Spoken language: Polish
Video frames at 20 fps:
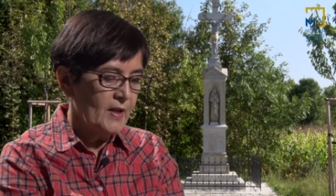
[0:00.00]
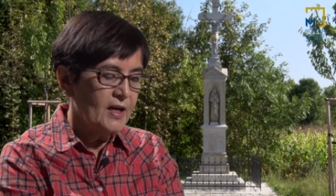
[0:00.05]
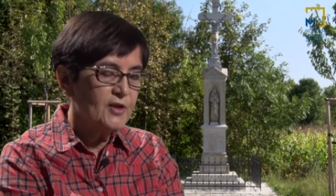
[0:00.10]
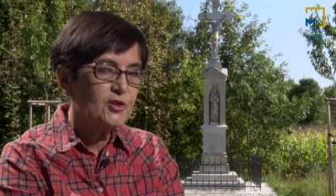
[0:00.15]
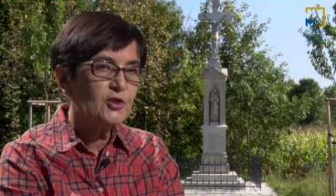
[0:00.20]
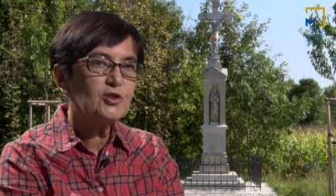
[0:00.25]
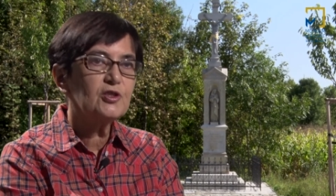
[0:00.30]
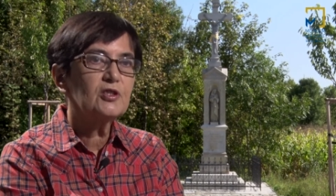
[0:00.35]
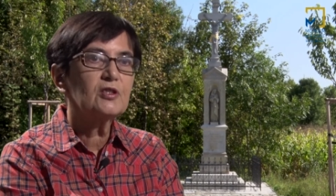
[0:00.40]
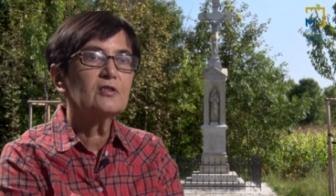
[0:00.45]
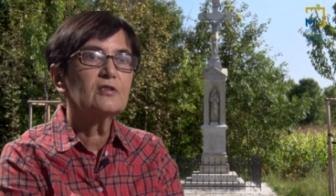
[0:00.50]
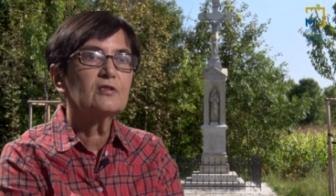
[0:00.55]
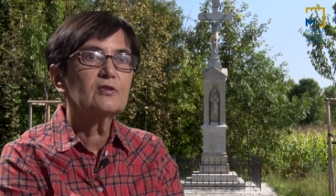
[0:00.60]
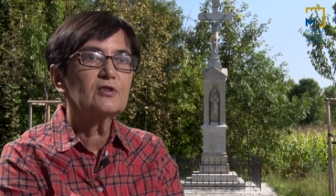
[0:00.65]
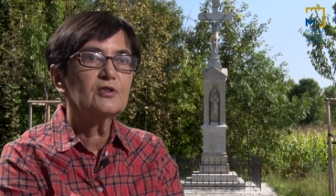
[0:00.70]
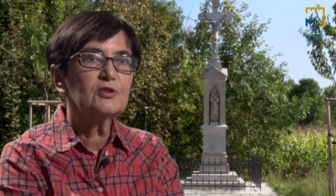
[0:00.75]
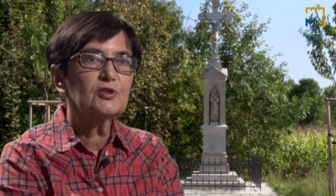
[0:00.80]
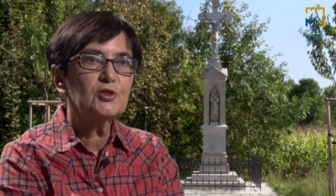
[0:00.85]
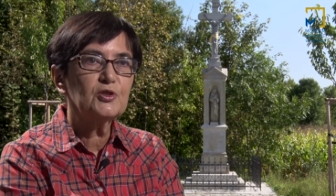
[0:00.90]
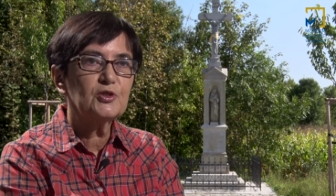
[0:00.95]
A że się
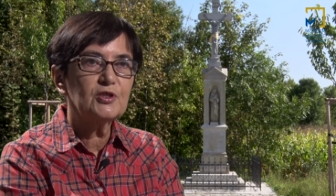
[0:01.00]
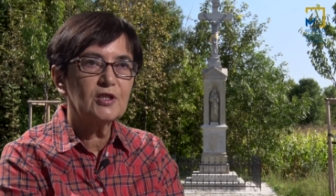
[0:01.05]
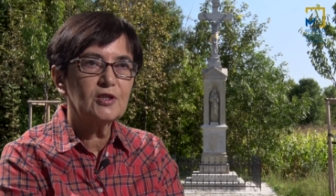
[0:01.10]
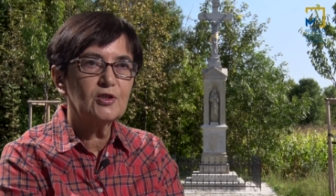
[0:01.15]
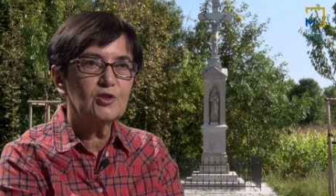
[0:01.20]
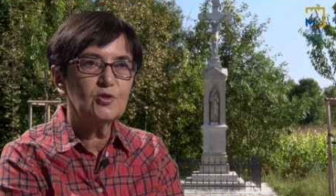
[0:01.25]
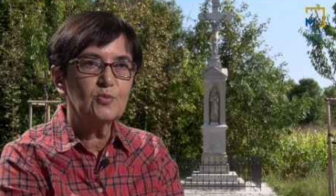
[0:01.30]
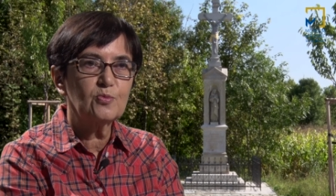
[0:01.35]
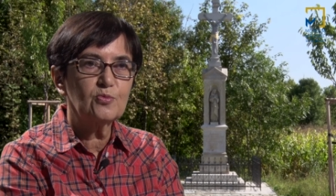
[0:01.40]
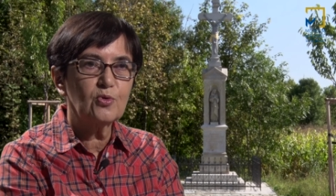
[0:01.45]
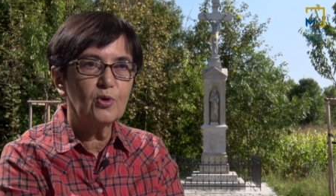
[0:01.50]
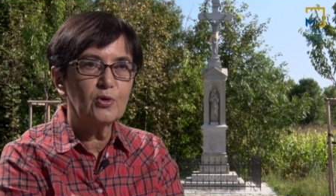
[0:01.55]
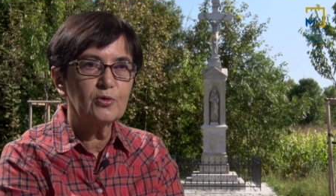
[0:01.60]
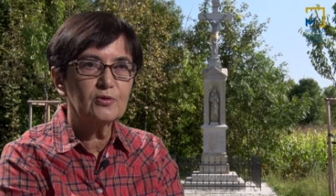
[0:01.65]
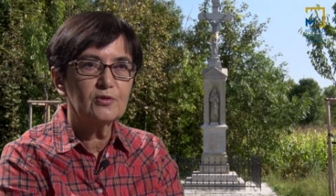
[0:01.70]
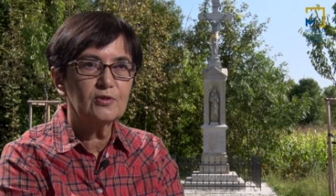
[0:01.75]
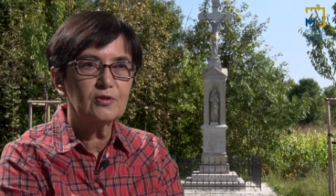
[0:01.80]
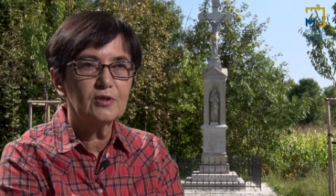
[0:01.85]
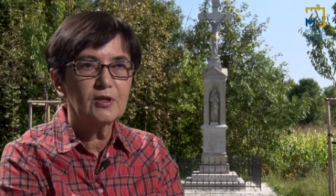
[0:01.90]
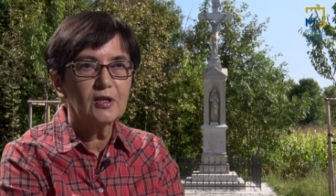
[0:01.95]
gdzieś jakiś
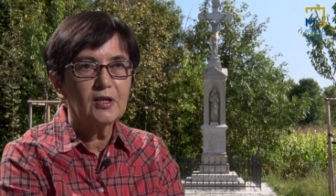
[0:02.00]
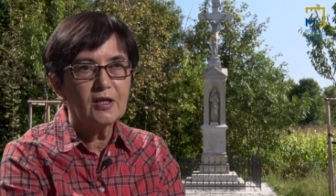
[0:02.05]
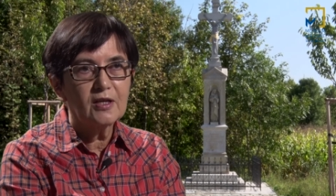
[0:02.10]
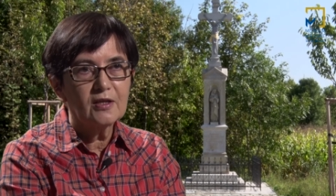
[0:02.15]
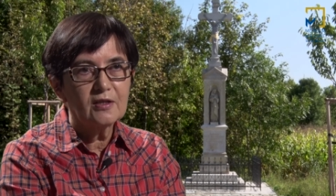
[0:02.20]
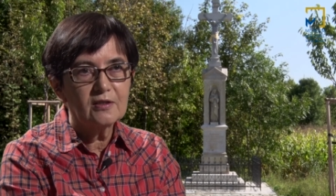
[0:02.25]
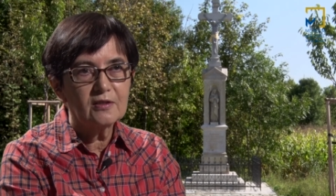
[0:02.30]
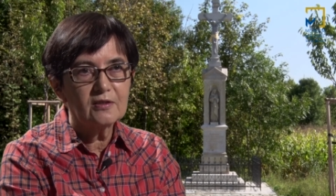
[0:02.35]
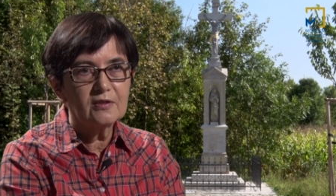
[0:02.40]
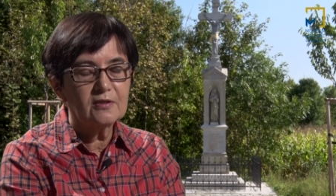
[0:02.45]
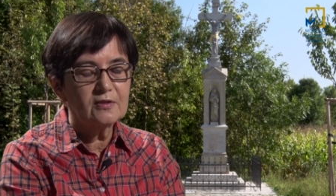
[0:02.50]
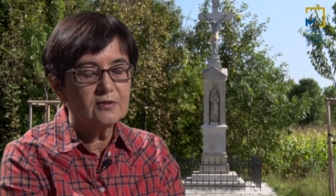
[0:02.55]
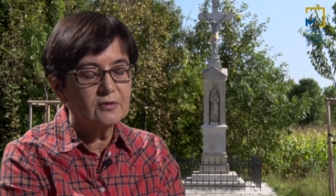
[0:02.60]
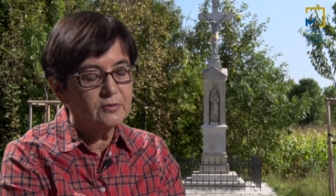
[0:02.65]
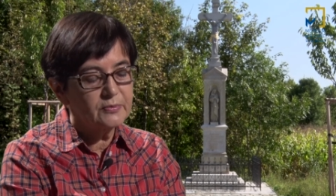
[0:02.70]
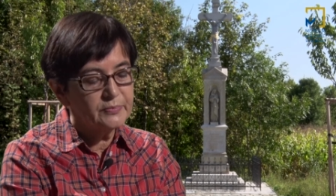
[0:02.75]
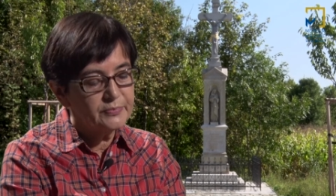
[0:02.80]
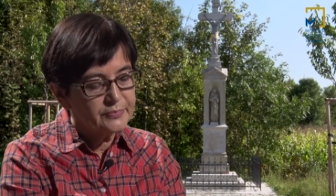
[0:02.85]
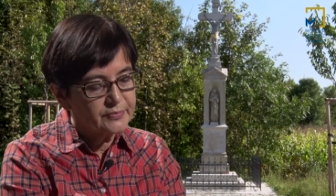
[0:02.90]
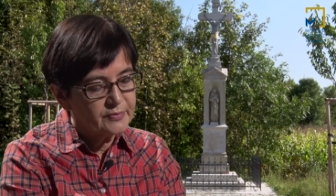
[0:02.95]
błąd
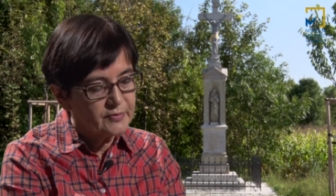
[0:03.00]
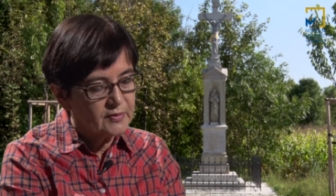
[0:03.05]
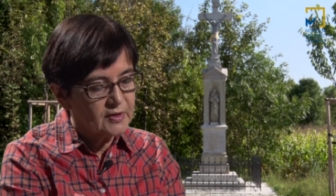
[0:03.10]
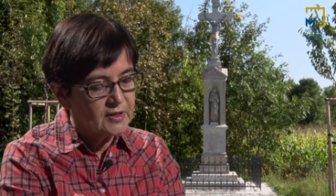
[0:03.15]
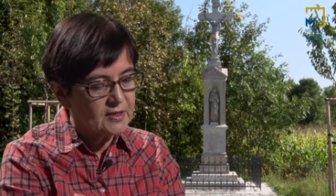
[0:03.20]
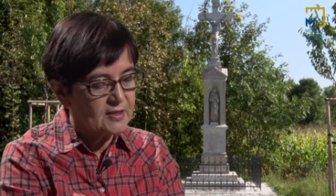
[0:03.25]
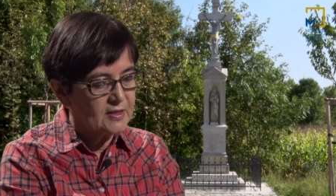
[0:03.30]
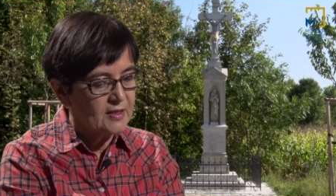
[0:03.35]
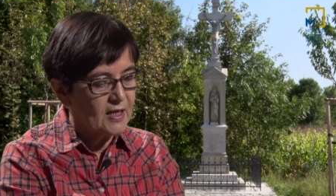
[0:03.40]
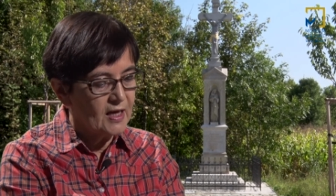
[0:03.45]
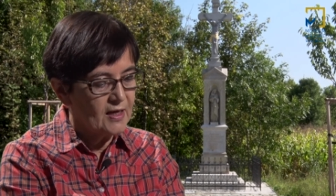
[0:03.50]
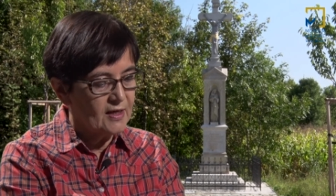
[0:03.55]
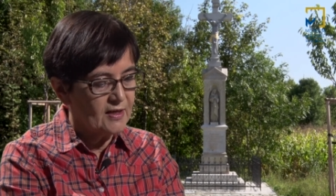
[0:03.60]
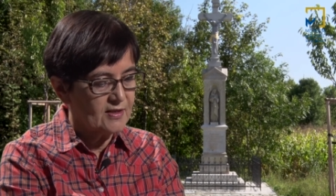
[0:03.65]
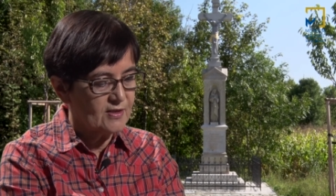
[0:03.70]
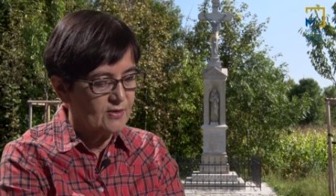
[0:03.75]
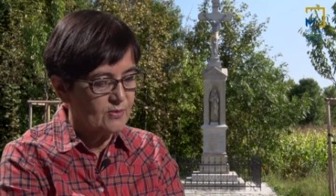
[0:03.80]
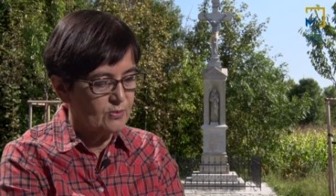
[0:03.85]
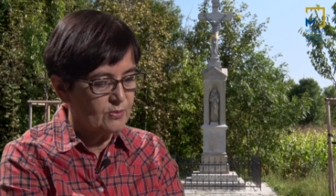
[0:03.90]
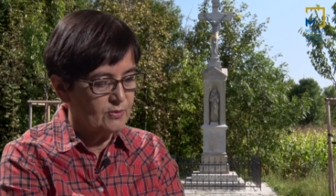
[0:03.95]

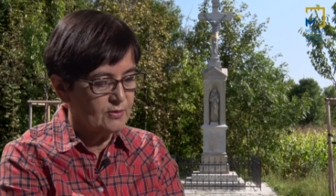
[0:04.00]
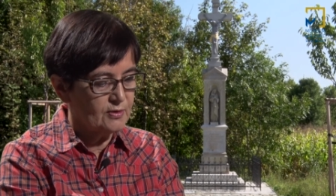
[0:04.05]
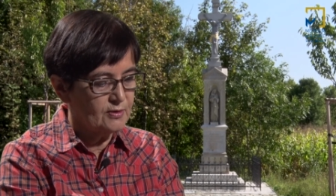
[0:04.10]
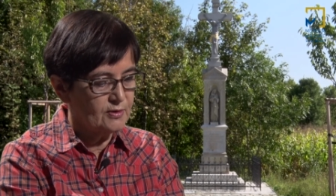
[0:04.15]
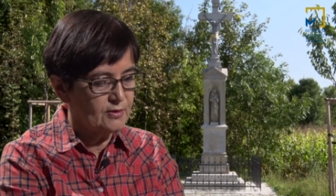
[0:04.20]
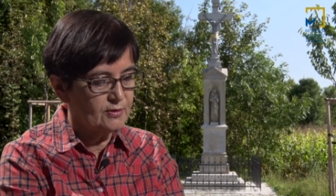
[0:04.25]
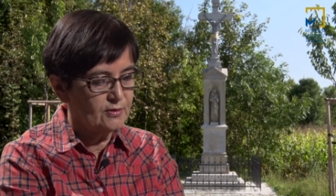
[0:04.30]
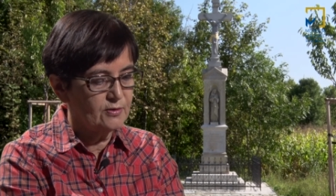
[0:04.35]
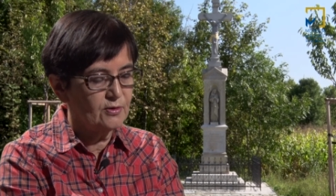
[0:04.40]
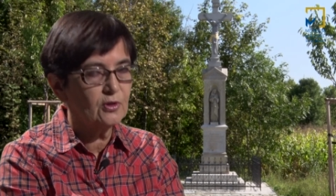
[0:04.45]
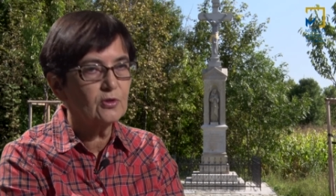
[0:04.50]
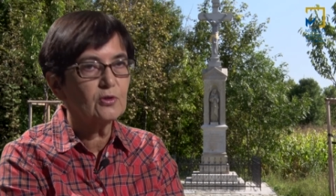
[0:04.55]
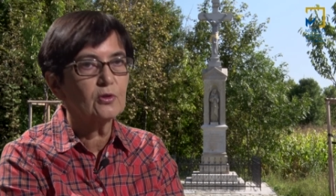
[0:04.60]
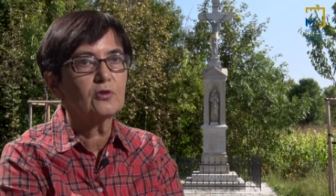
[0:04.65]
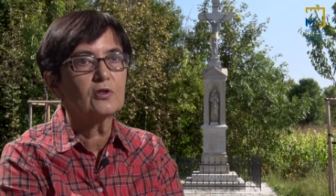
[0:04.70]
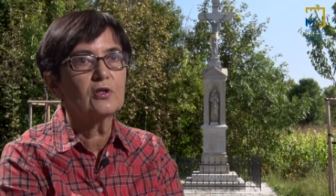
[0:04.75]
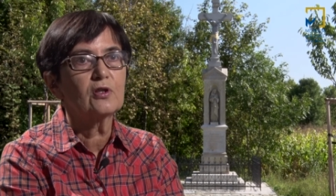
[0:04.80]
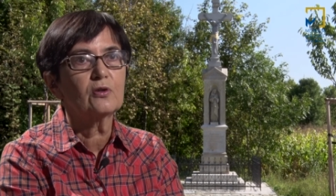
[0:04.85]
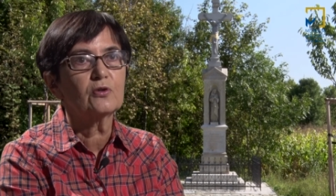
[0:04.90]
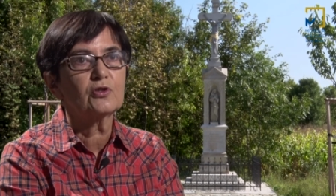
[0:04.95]
znalazł, y, no
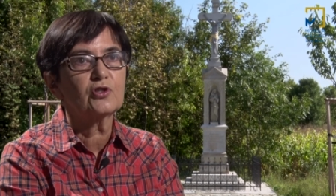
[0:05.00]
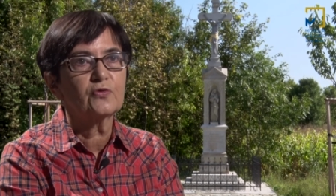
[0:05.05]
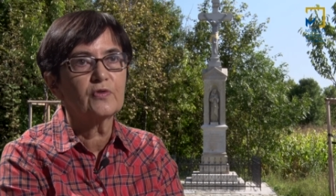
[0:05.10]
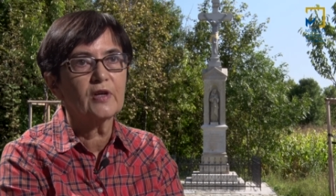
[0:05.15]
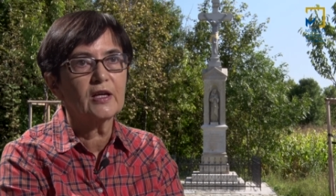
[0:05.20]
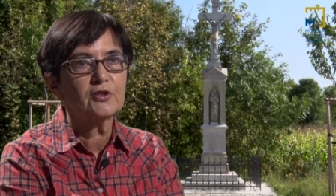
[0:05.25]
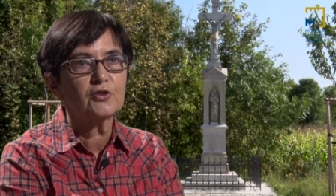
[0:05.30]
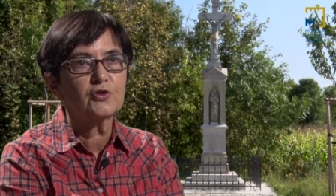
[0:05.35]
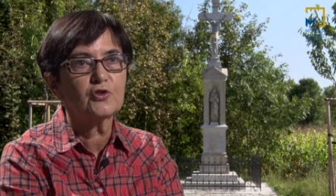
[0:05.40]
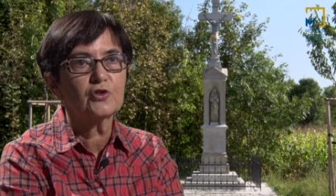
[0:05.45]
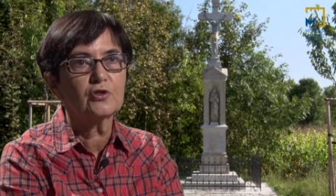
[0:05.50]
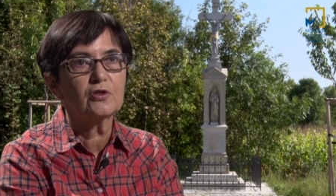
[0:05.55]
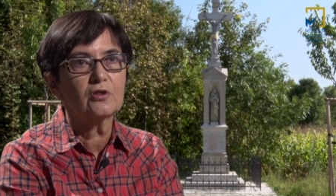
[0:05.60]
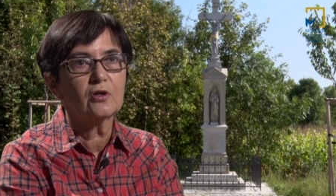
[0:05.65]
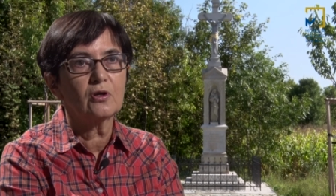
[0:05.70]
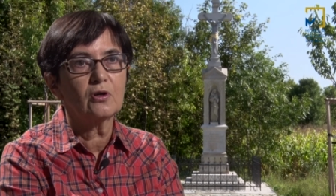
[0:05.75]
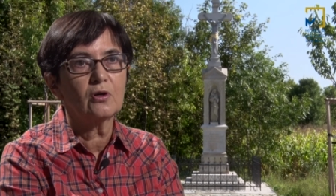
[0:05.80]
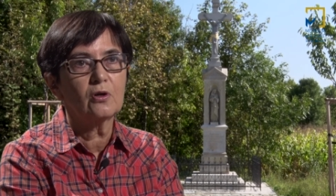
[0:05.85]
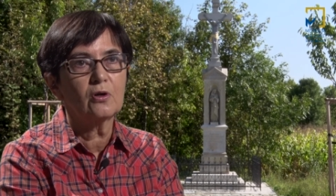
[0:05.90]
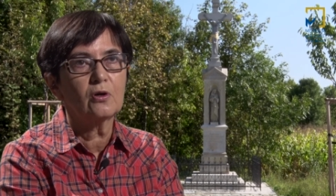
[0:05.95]
to tylko świadczy
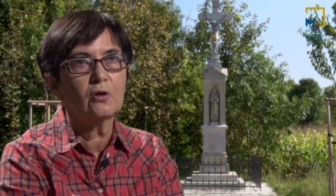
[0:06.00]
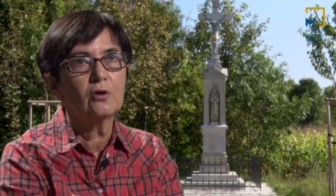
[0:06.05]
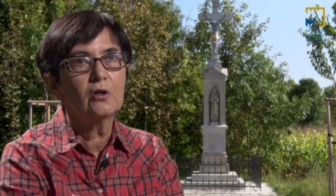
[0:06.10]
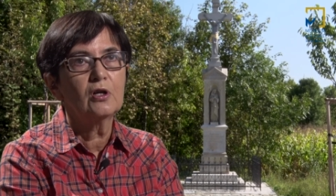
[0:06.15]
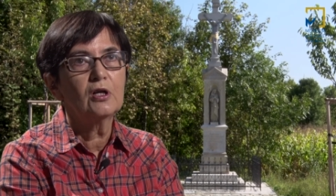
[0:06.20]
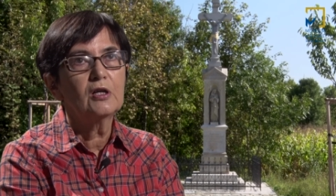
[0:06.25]
o